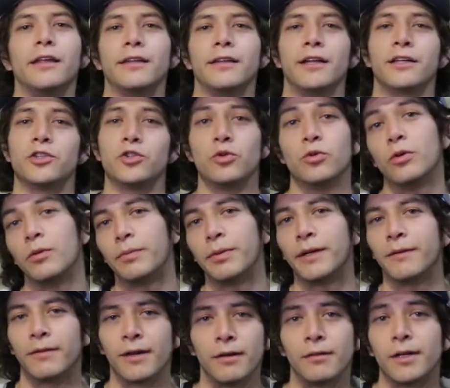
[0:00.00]
y dar
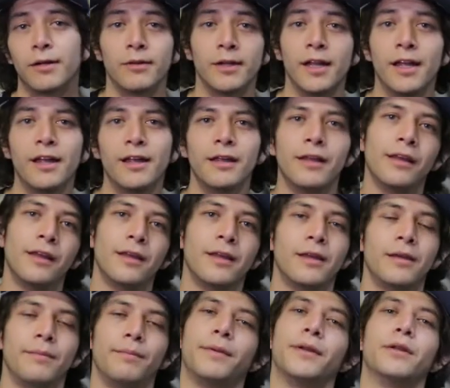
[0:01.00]
chupe, bla, bla, bla.
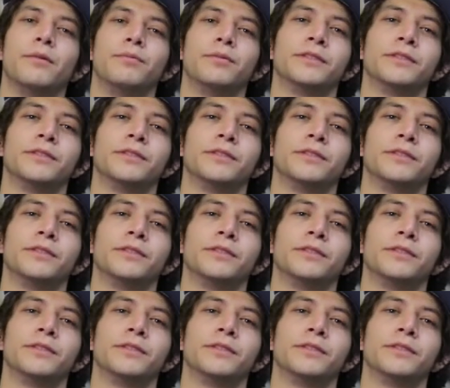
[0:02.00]
Pero